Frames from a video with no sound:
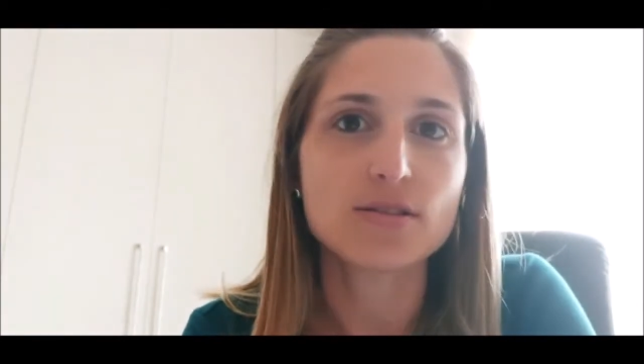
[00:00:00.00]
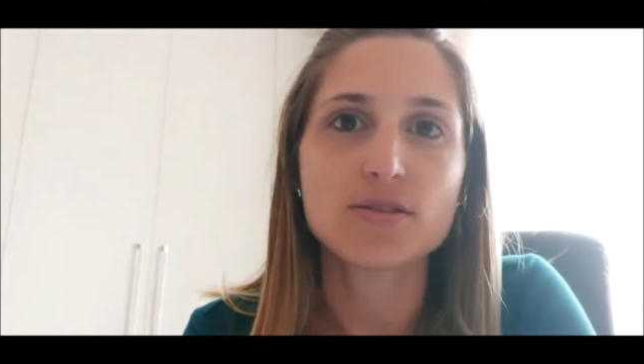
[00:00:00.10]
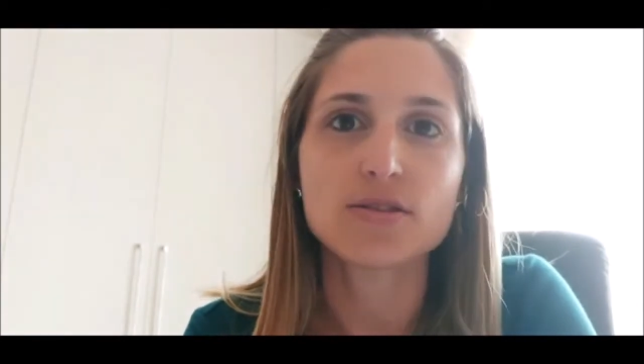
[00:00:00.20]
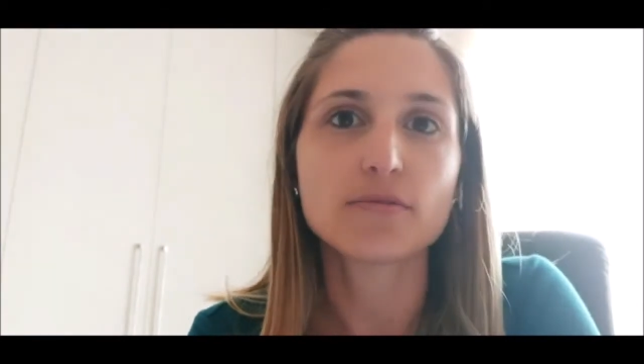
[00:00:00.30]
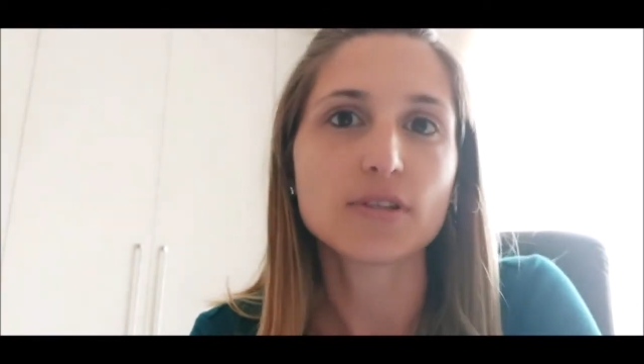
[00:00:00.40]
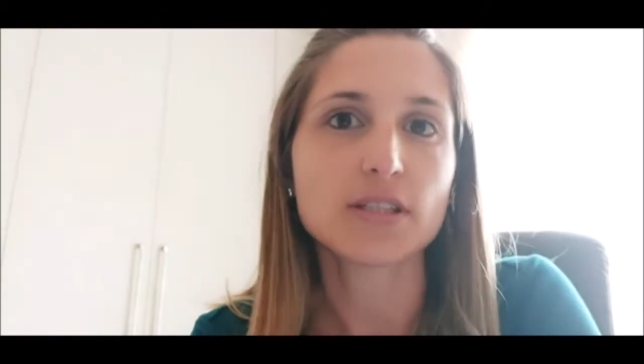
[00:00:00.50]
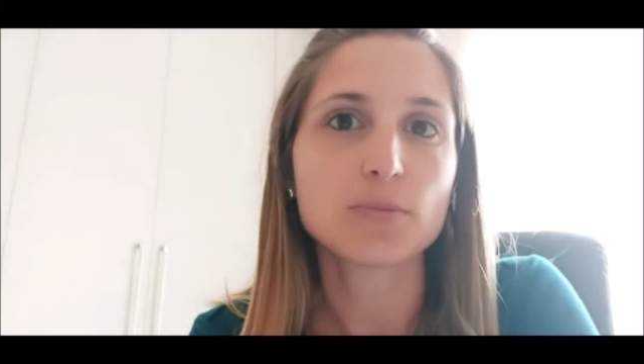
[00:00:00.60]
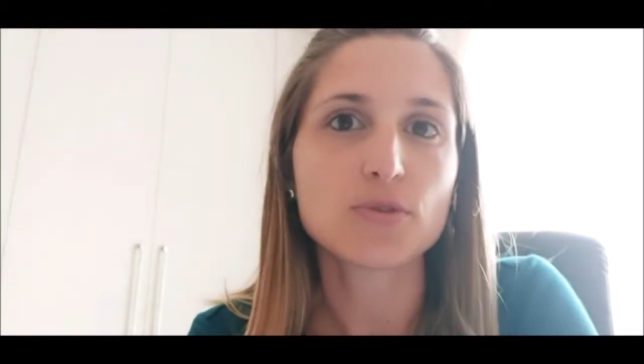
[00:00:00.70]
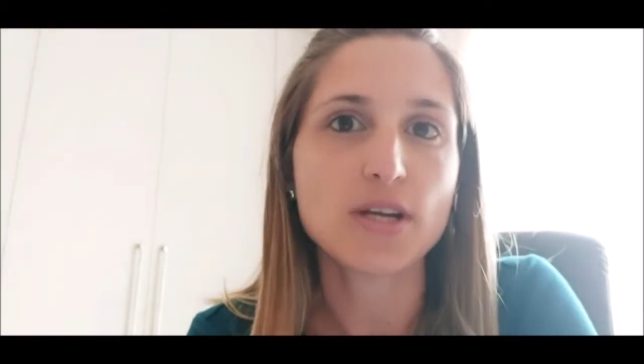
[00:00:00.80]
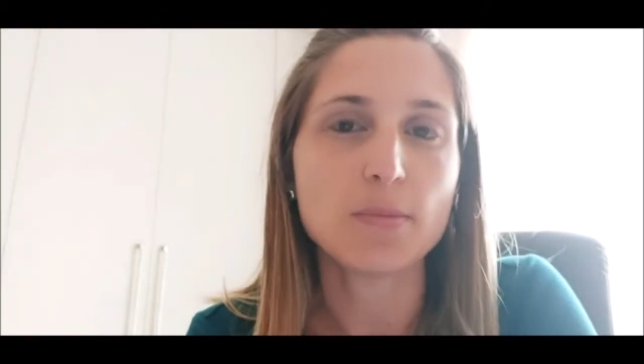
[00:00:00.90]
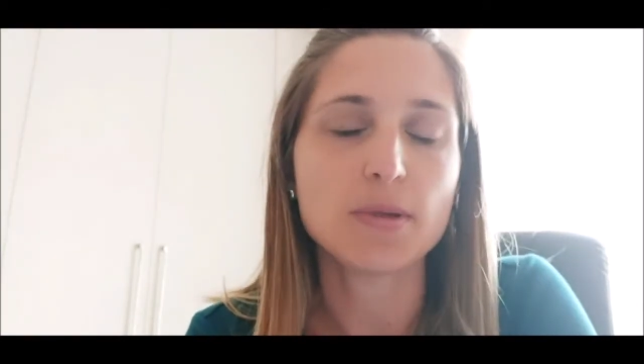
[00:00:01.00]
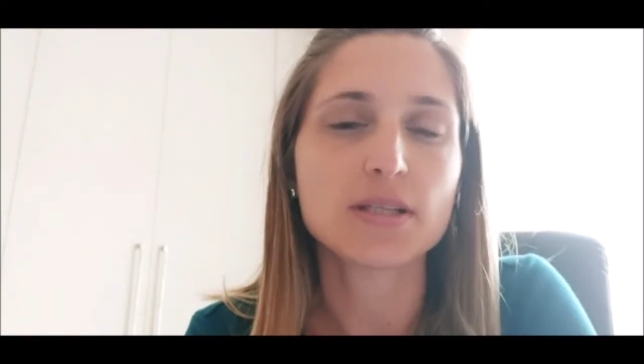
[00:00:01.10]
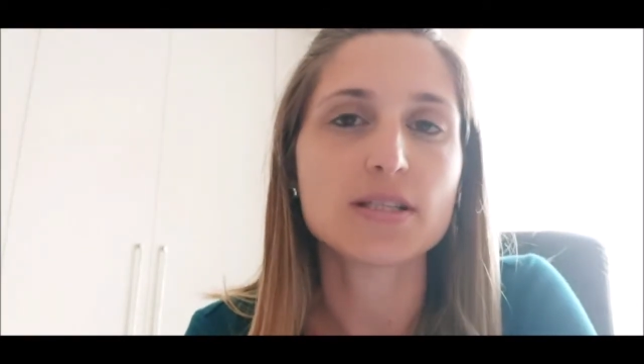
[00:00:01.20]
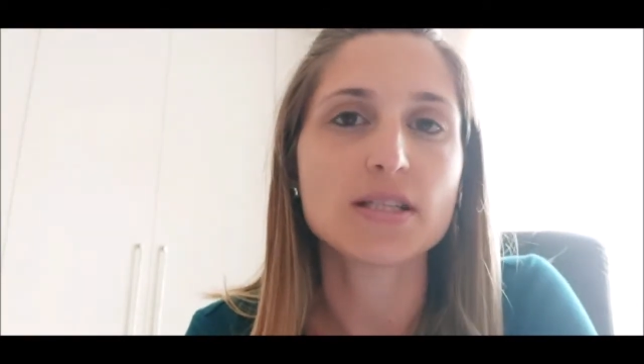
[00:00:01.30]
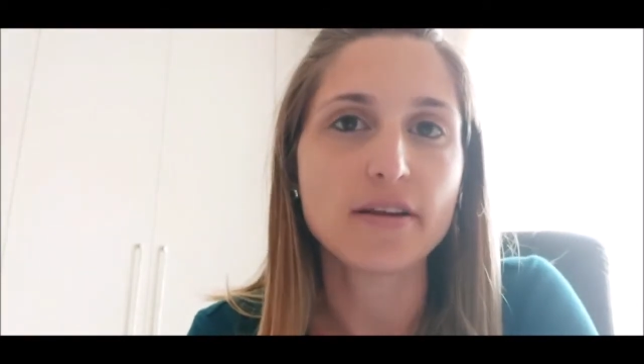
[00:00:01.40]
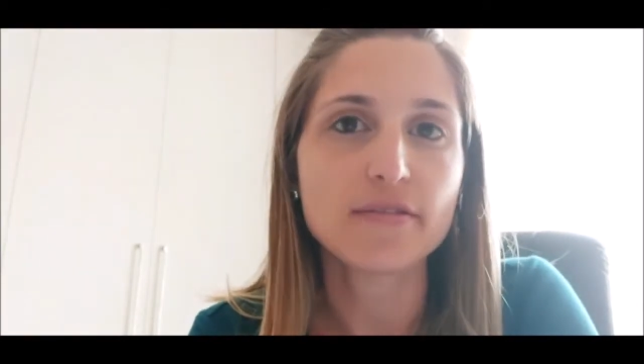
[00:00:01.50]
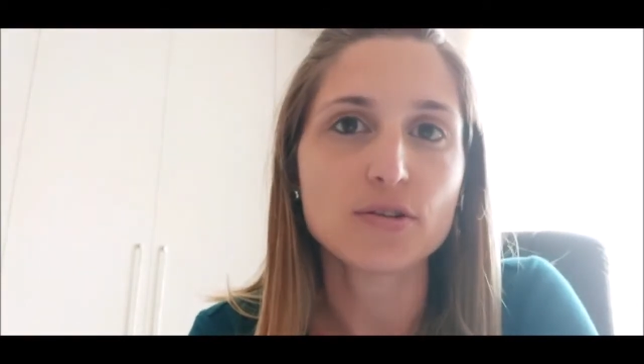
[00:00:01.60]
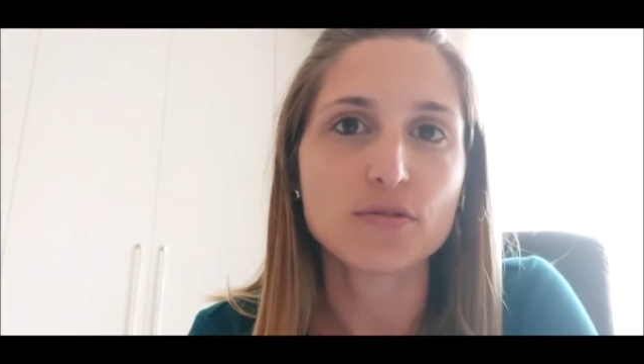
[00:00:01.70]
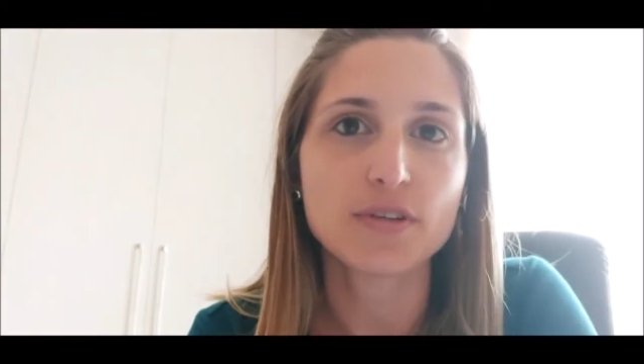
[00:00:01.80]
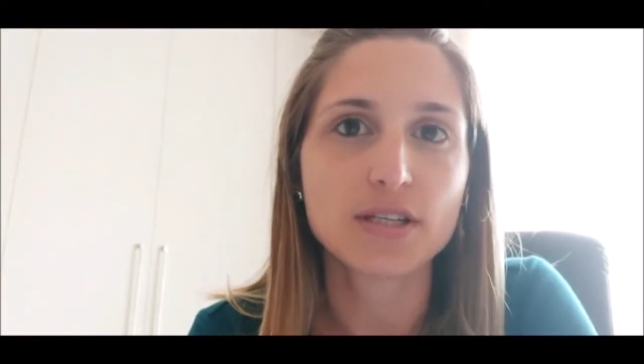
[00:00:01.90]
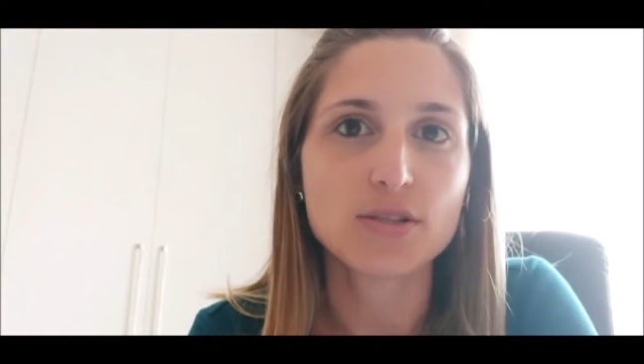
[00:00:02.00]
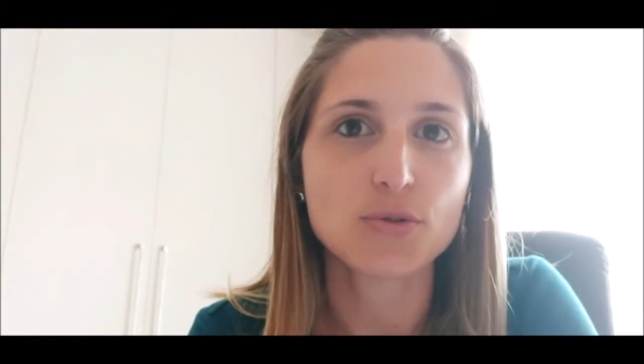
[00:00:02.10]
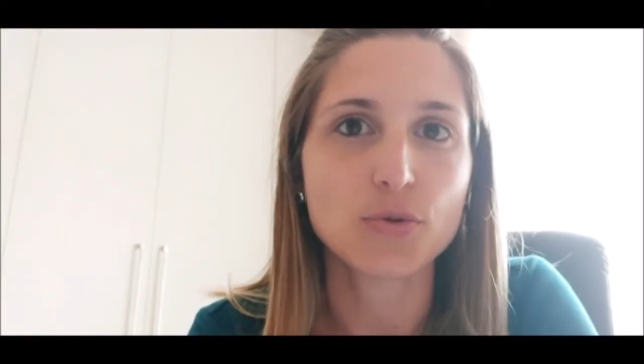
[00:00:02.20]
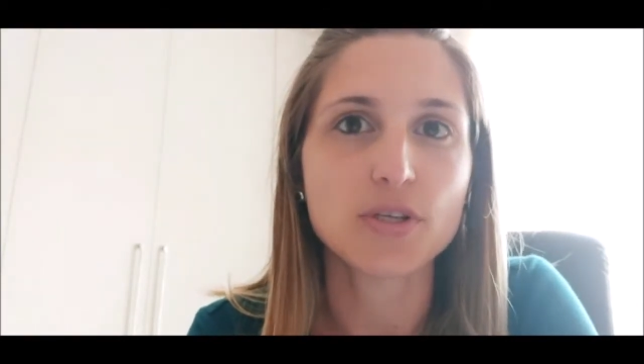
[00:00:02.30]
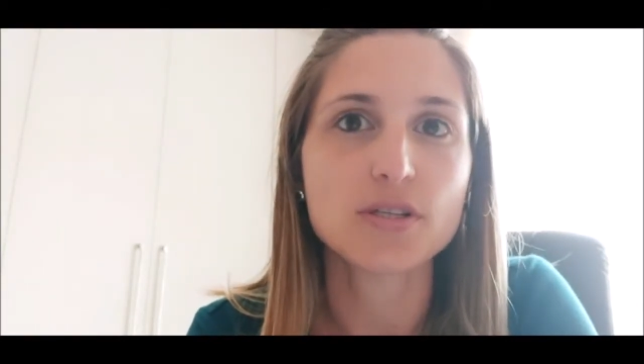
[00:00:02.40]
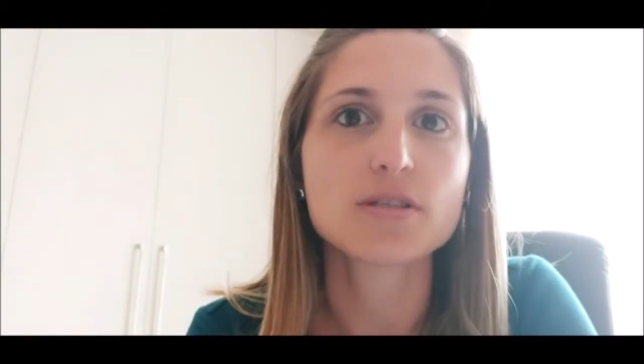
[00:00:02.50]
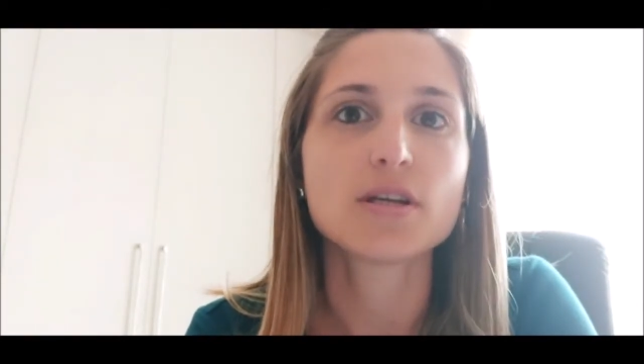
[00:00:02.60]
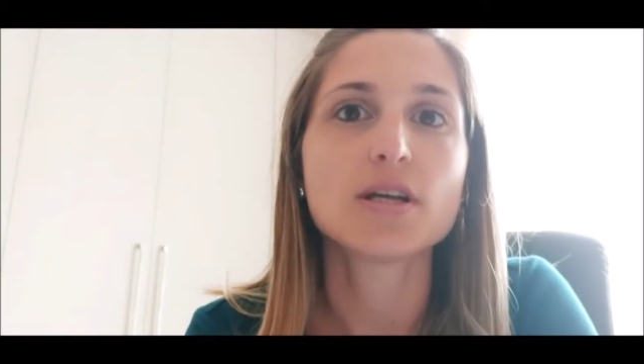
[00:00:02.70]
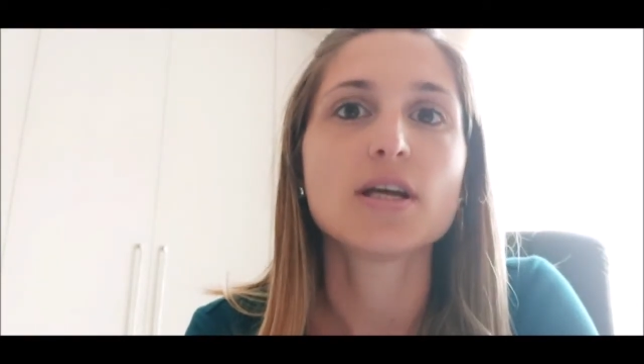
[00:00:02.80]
nós não vendemos réplicas nem falsificações.